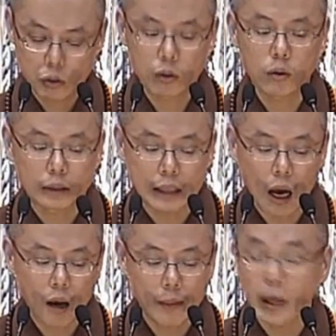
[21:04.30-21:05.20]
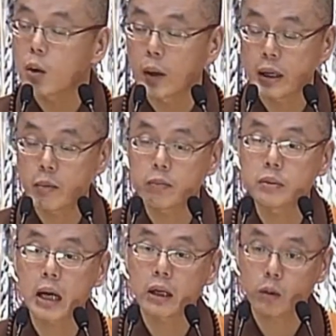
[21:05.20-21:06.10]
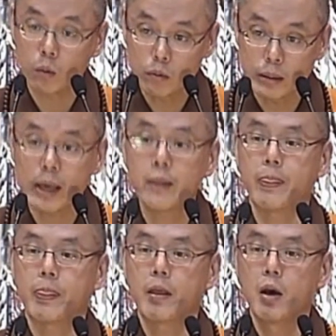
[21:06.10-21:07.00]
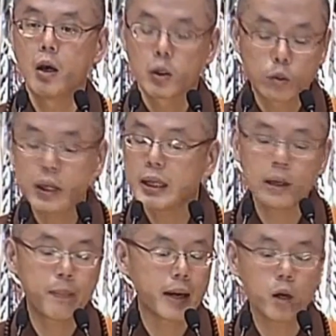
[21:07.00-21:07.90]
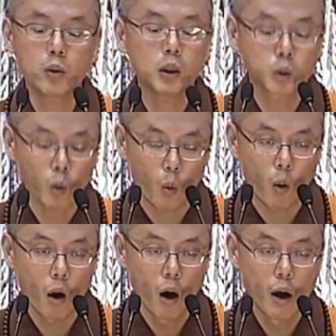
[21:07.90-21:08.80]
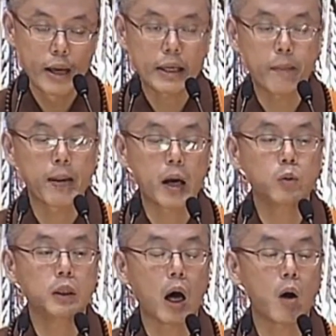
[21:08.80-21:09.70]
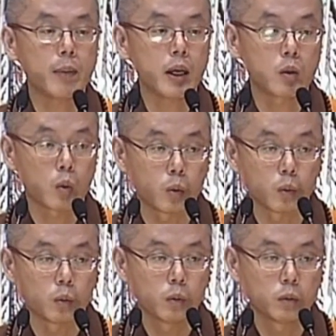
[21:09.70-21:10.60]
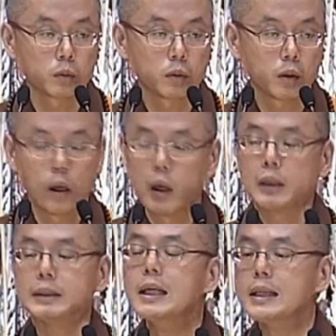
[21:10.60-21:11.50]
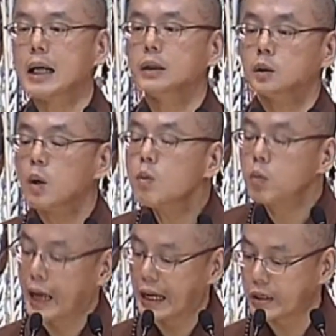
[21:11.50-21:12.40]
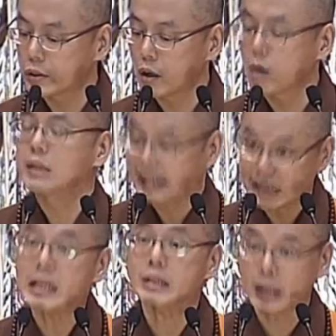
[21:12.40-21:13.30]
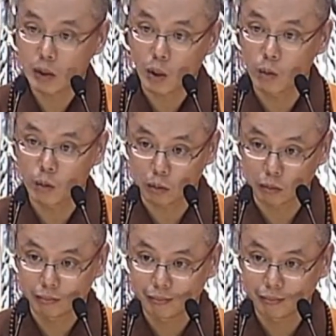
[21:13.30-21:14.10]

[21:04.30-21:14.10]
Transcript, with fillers: 就有大悲观音菩萨的护念。所以你不要去躲，也不要去逃避苦。当然，痛苦来的时候真的是很痛苦，